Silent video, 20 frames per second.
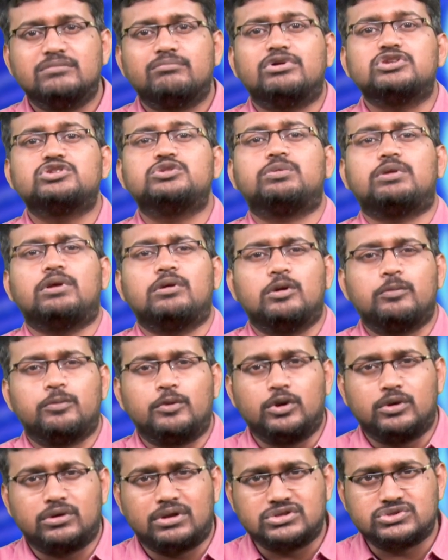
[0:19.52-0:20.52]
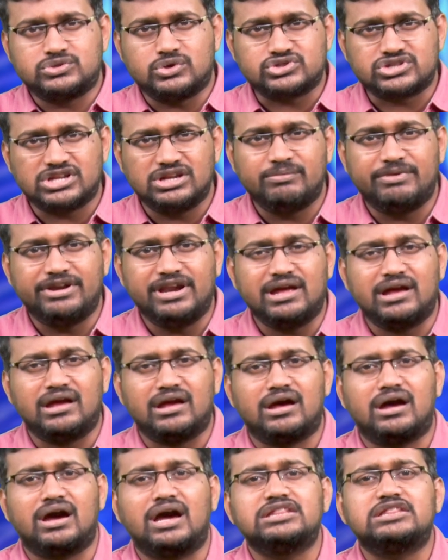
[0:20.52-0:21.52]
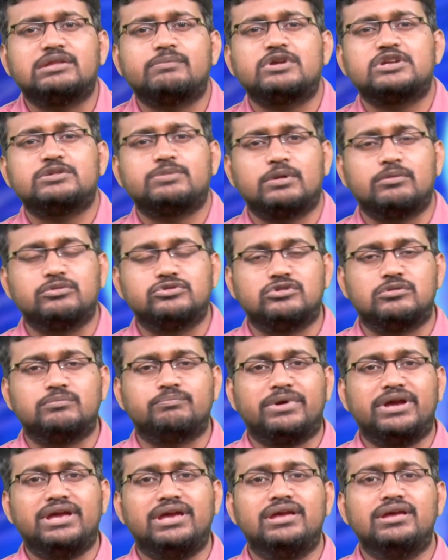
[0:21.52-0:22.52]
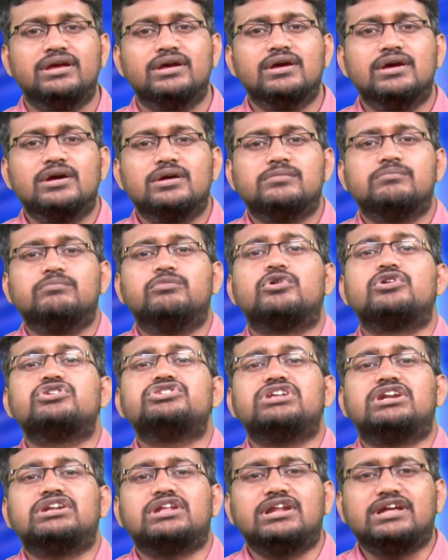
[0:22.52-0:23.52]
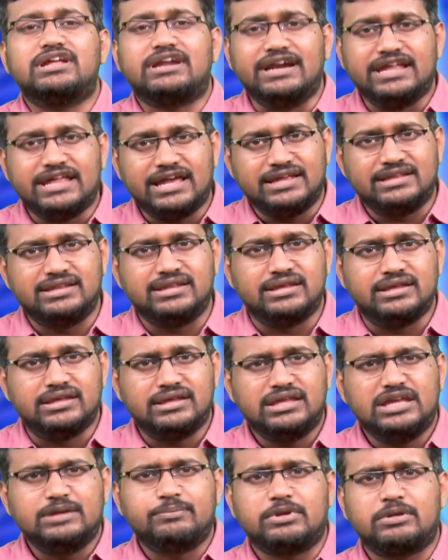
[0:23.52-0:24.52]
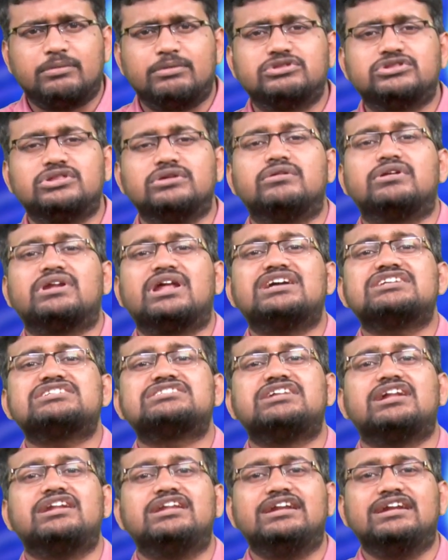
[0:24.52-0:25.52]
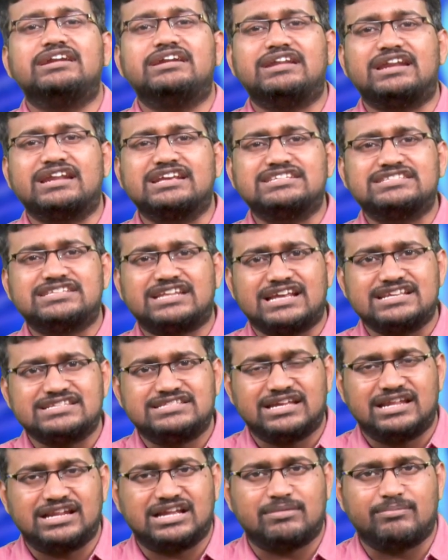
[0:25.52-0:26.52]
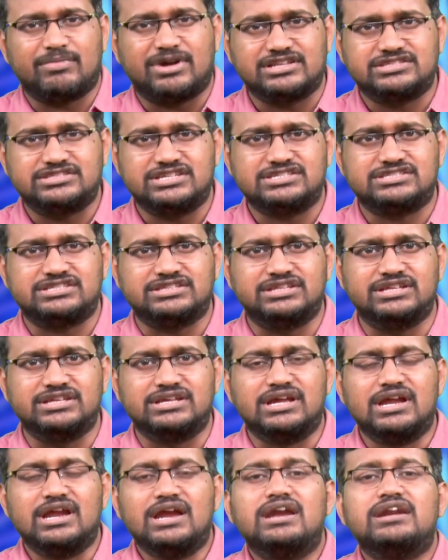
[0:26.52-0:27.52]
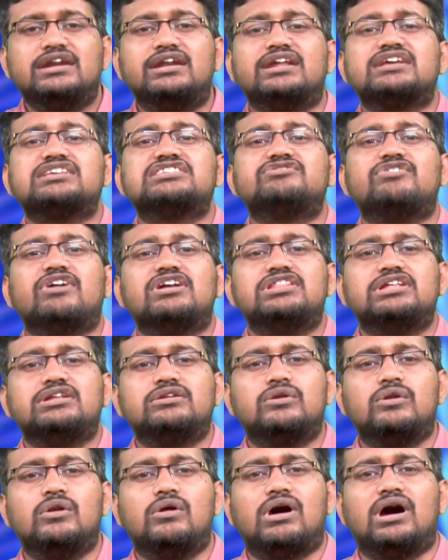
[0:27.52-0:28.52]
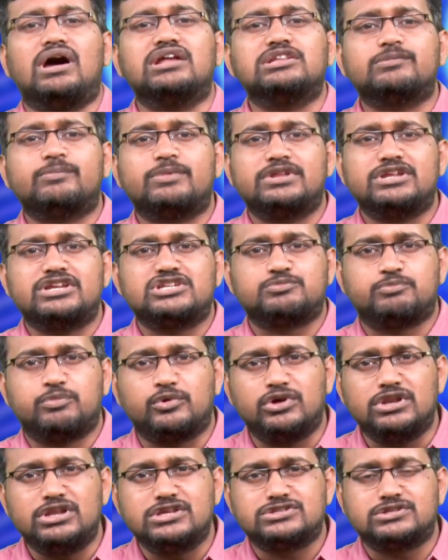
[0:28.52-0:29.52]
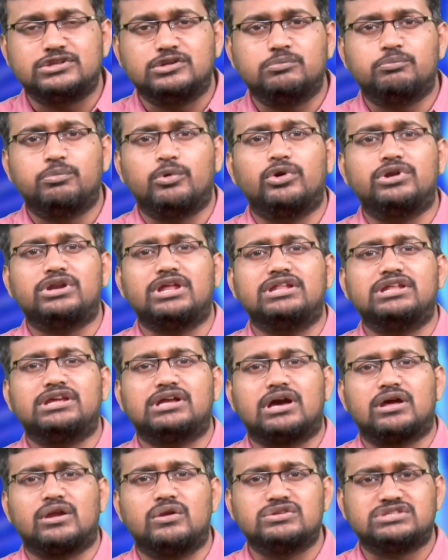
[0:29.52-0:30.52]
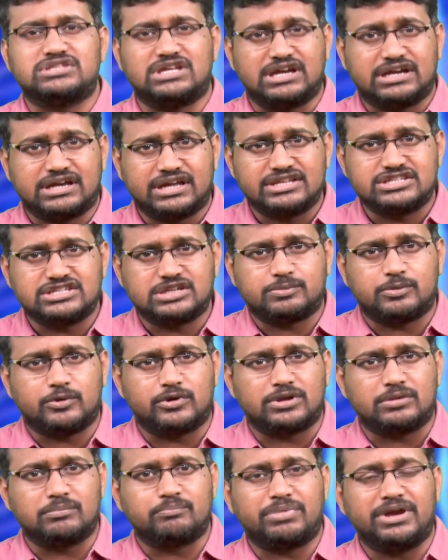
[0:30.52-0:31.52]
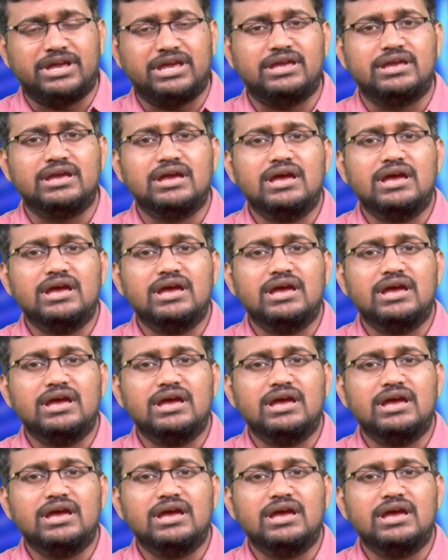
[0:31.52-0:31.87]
పసుపు రంగు పులుకున్న సోషల్ మీడియా ఆంధ్రప్రదేశ్ ప్రభుత్వంపై బురజడానికి రెడీ అయింది ఈ ప్రభుత్వం రాష్ట్రాన్ని డ్రగ్స్ రాజధానిగా మార్చేసింది డ్రగ్స్ స్వాధీనంలో ఆంధ్రప్రదేశ్ పోలీసులు పోర్టు అధికారులు సహకరించకపోవడంపై